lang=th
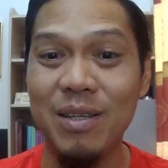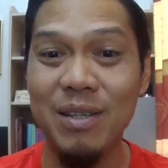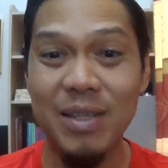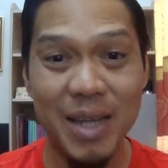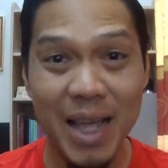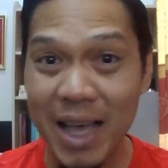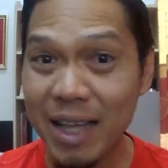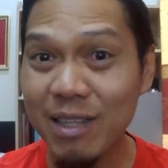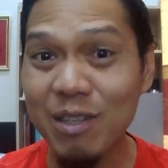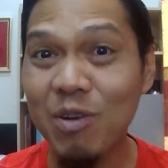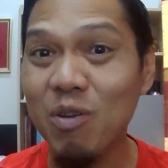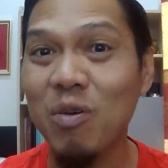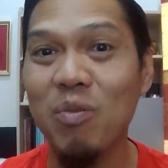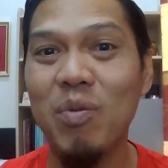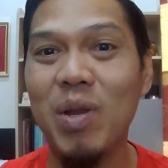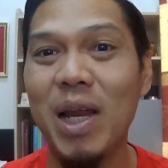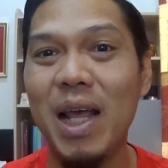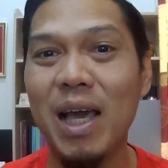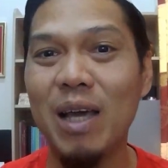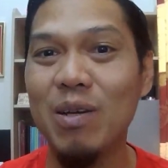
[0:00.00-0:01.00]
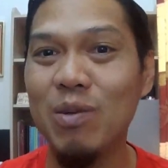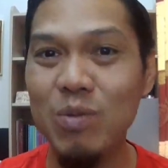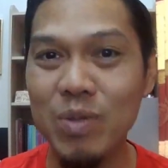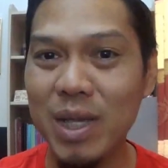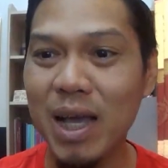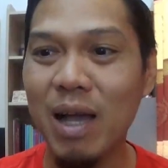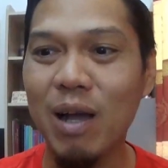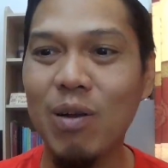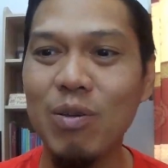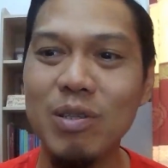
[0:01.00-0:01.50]
ได้ตลอดเวลา ทุก
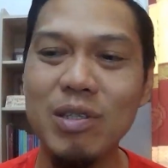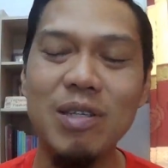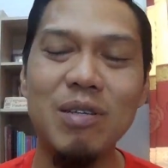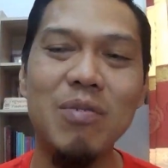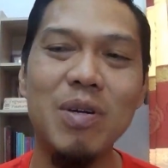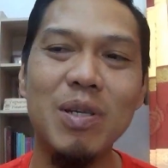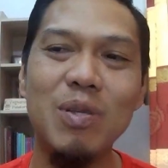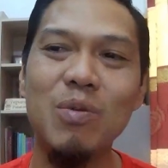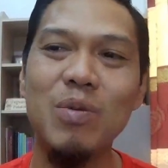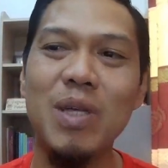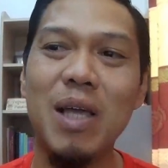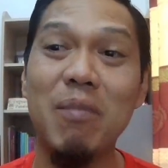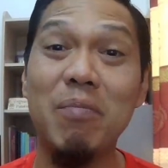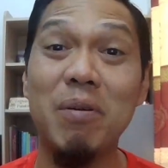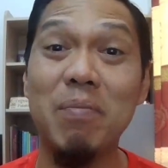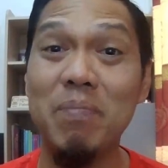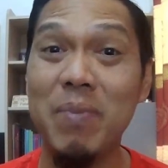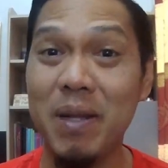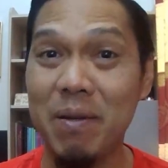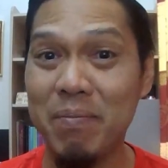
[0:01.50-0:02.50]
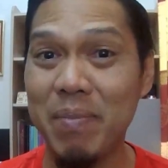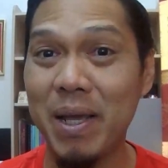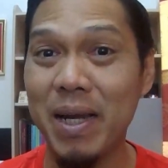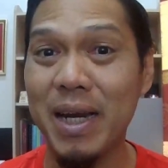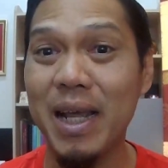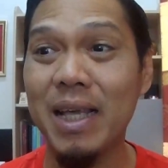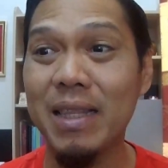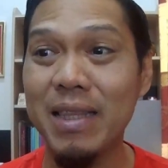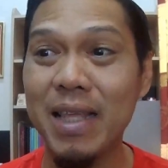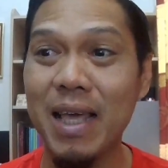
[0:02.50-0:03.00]
อย่างเขาเชื่อว่าทุกอย่างมันเปลี่ยนแปลง
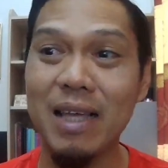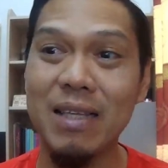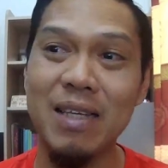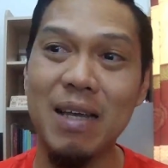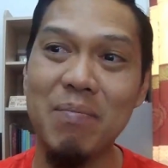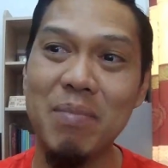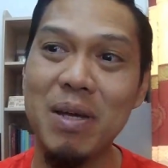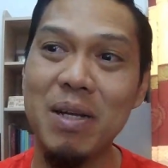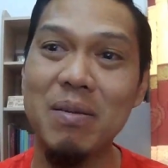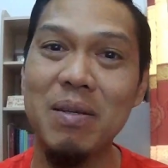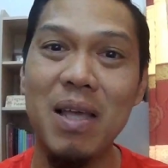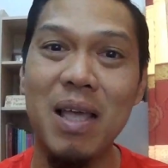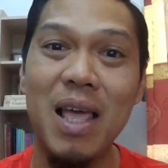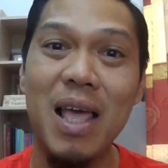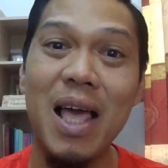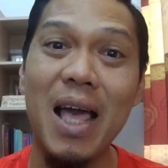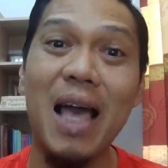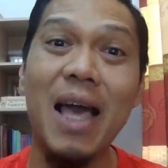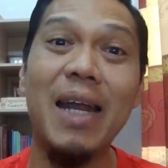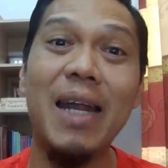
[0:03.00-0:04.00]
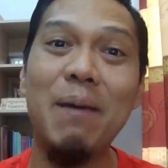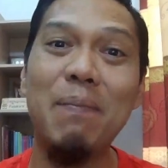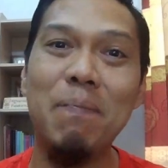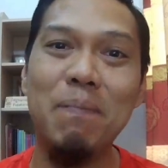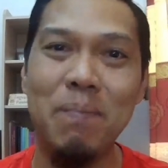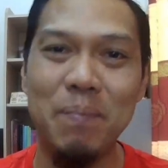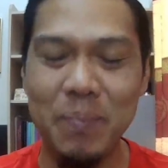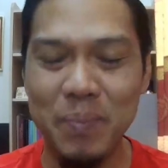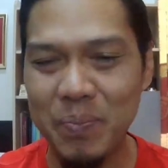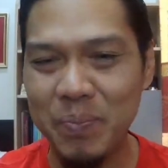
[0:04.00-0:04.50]
ได้แต่สามารถอัดแอป
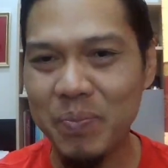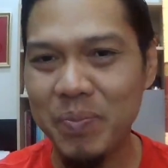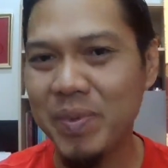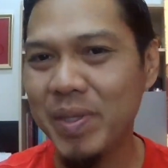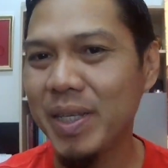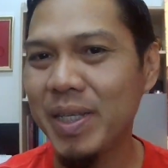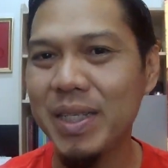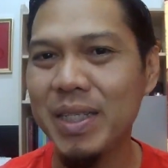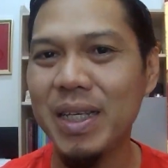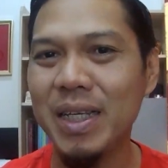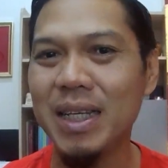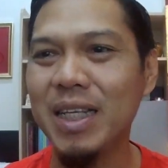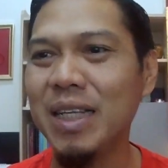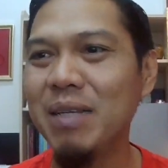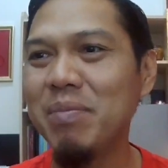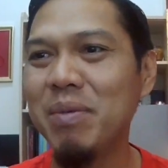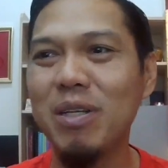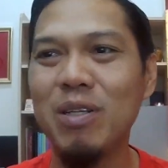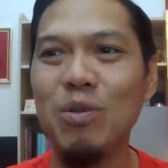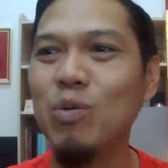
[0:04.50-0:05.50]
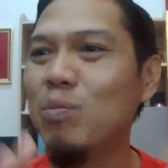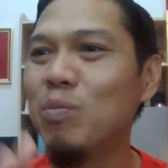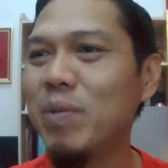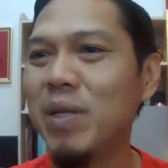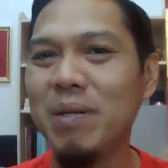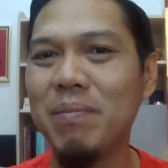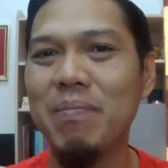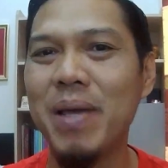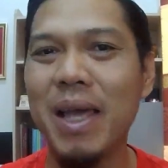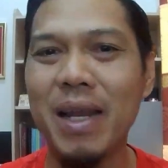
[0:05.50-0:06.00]
สิ่งที่มันดูเป
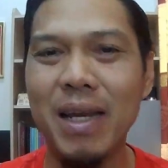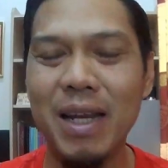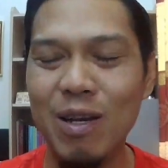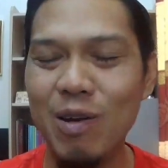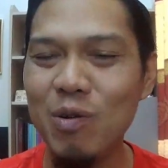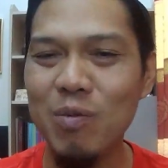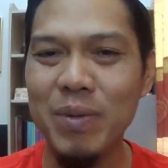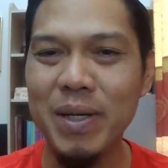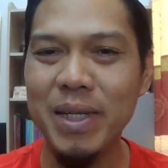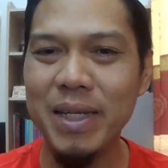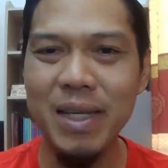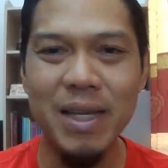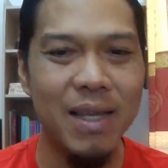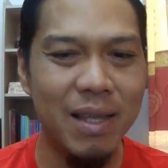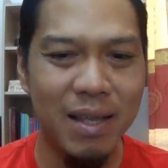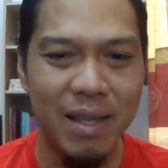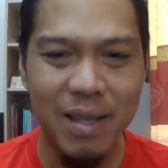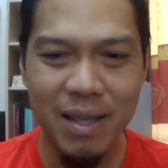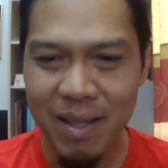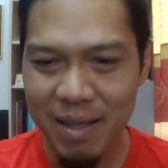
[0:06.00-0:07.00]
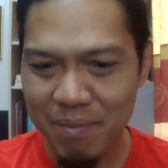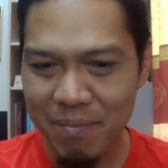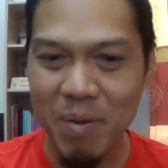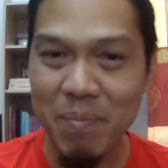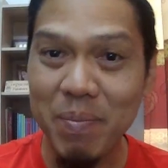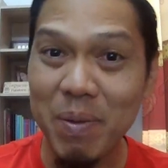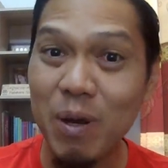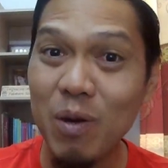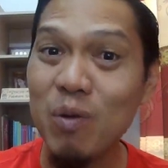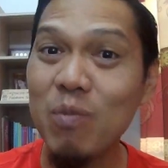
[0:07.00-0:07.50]
ลี่ยนแปลงในโลกใบนี้มา
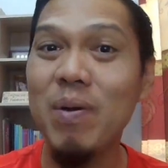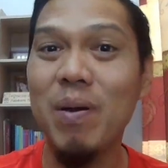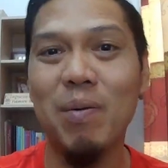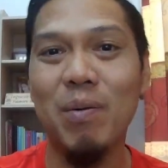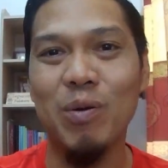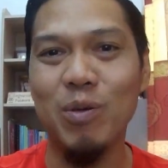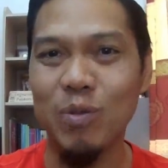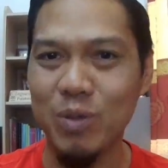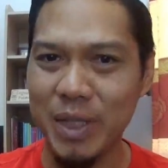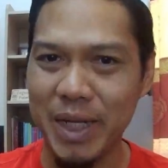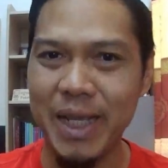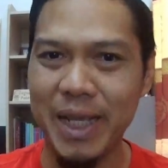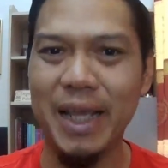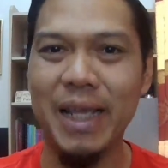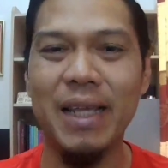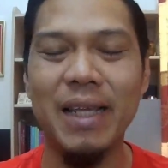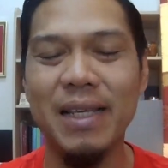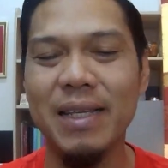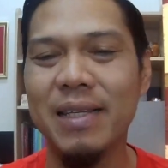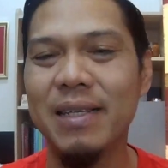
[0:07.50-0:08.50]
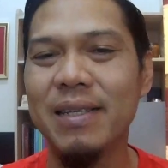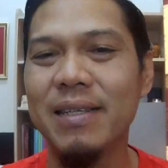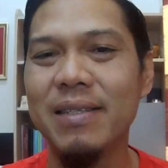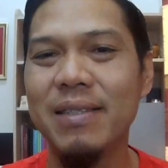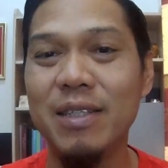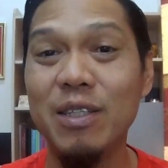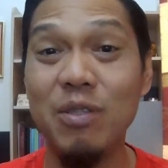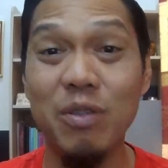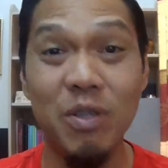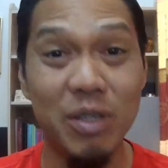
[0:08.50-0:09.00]
เป็นรูปแบบของตนเอง
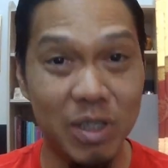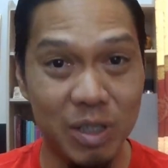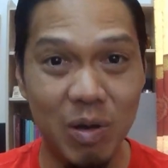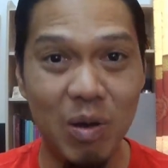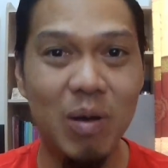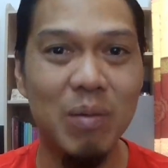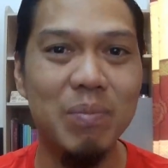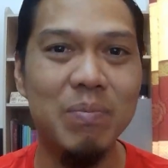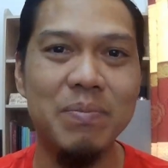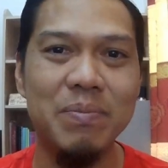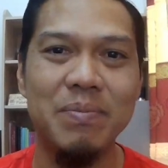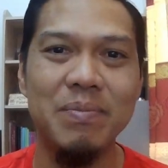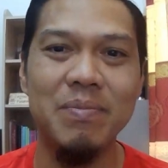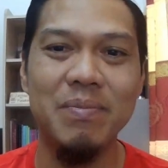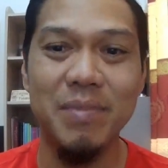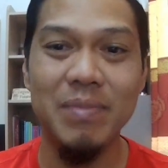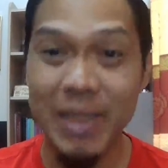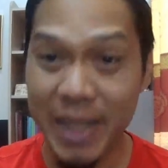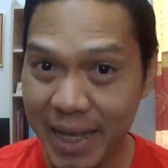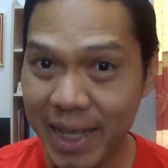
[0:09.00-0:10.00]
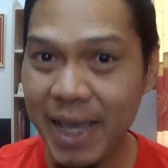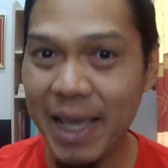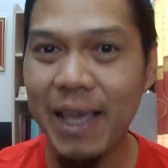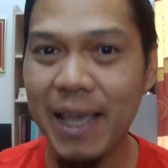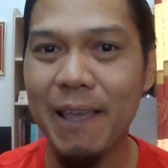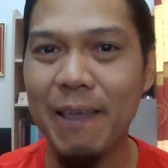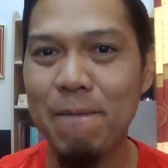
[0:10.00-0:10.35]
ที่ตัวเองชอบได้เก่ง